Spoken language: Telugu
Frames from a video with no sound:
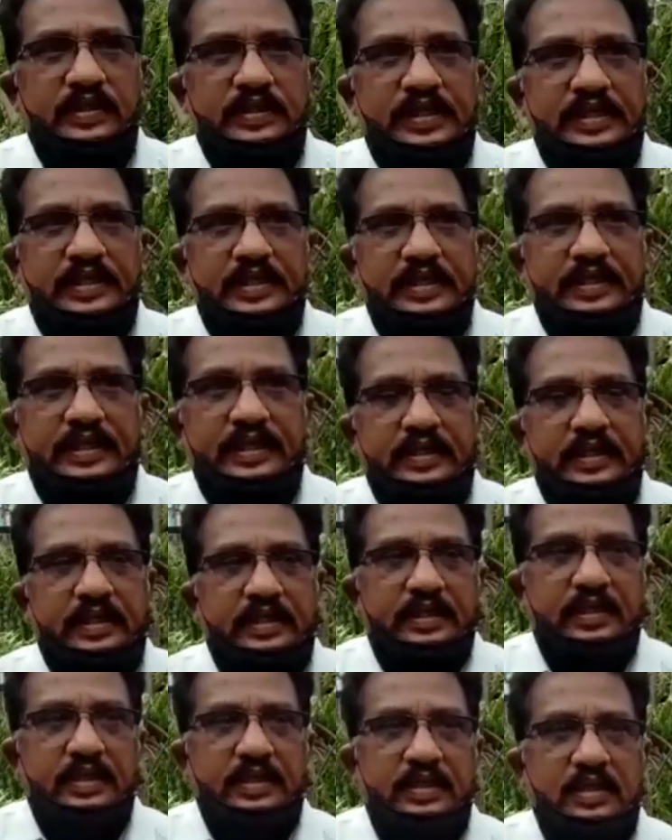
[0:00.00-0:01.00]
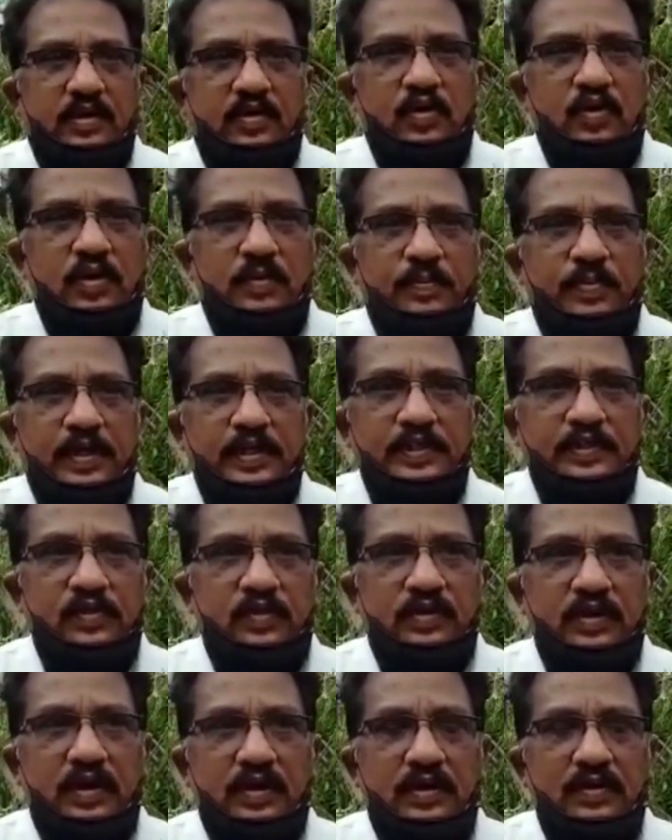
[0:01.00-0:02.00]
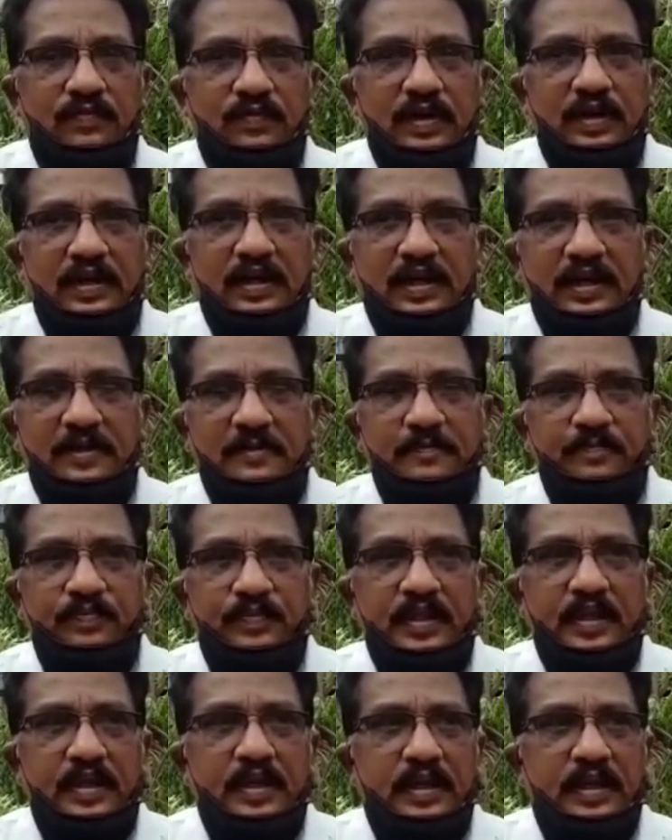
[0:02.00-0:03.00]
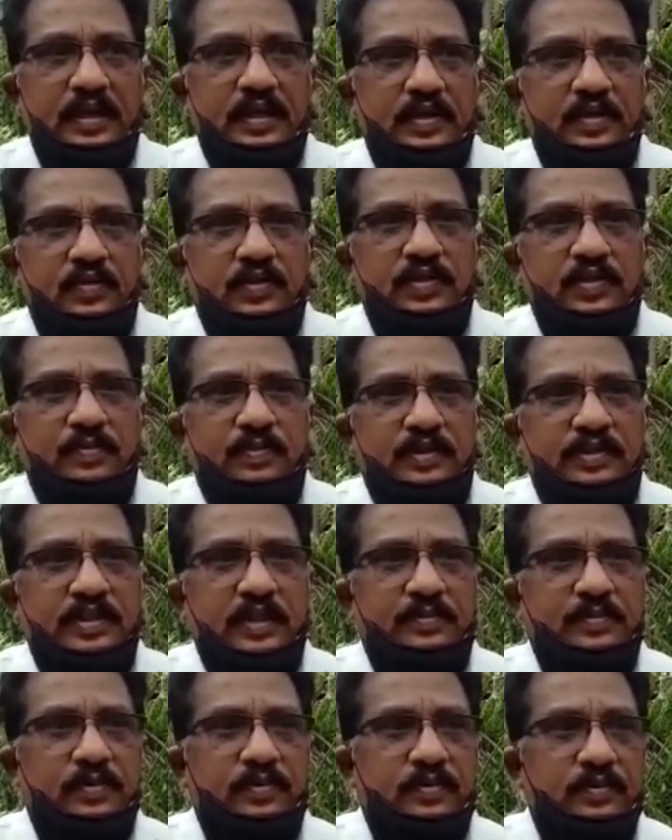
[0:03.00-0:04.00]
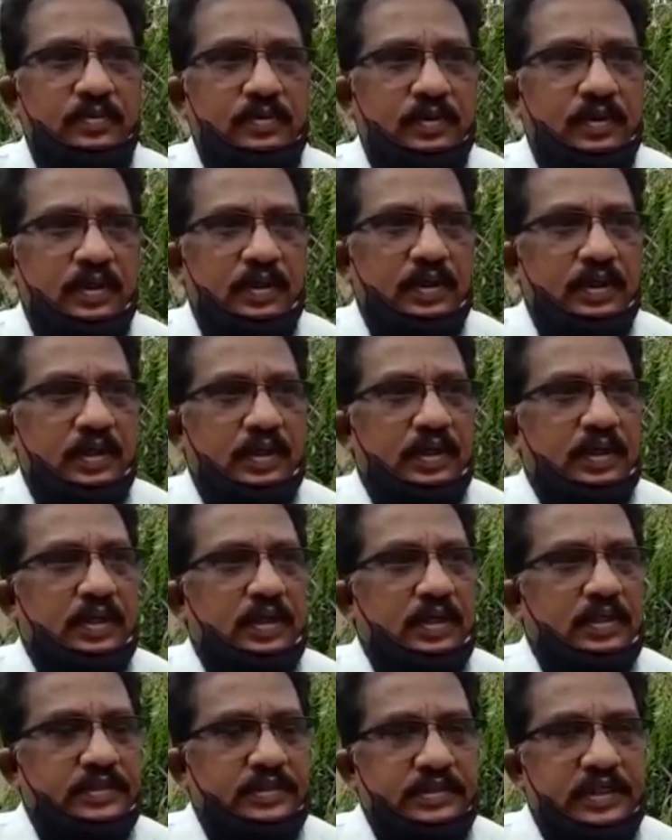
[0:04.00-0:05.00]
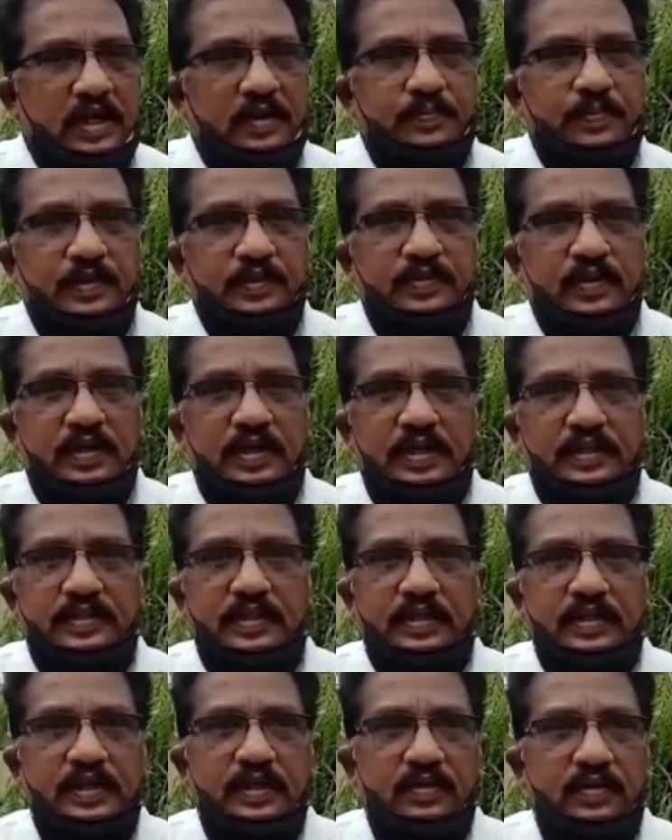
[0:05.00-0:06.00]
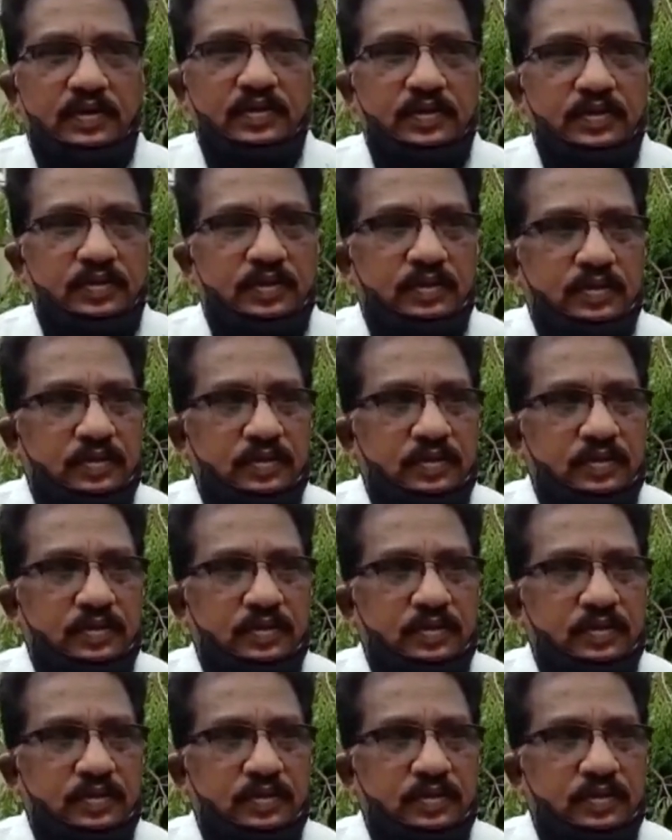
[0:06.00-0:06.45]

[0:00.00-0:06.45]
రోగికి కరోనా పాజిటివ్ రావడం వల్ల ఈరోజు మొత్తము స్టాఫ్ మిత్రులకి అందరికీ ఈరోజు